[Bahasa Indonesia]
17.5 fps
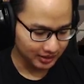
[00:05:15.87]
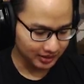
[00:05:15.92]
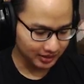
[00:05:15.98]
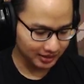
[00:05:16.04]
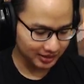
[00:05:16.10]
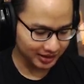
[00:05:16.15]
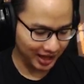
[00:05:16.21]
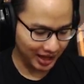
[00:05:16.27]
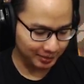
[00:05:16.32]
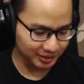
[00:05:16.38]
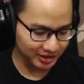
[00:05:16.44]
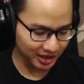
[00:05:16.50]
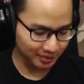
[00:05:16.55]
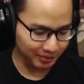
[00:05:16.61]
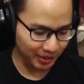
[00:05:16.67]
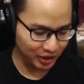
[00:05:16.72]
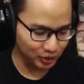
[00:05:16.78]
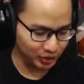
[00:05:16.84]
Jadi kenapa
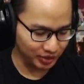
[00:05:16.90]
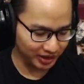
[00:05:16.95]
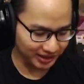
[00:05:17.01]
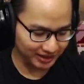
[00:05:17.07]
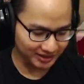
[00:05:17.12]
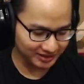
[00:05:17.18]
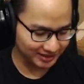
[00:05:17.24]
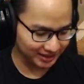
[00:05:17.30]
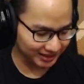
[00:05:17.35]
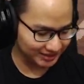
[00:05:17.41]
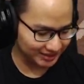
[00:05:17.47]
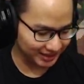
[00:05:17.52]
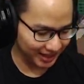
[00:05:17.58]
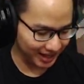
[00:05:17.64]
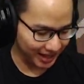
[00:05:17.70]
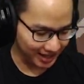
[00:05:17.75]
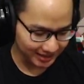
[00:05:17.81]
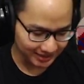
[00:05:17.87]
yang payungnya kenceng
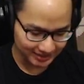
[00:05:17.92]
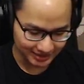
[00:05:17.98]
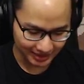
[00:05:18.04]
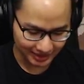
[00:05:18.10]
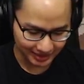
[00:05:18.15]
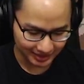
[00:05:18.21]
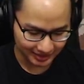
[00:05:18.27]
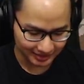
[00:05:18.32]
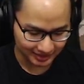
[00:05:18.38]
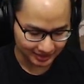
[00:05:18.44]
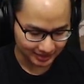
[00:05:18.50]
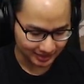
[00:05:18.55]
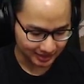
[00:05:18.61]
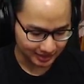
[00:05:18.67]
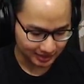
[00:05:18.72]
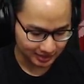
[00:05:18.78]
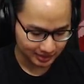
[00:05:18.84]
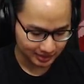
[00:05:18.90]
sekali jalannya?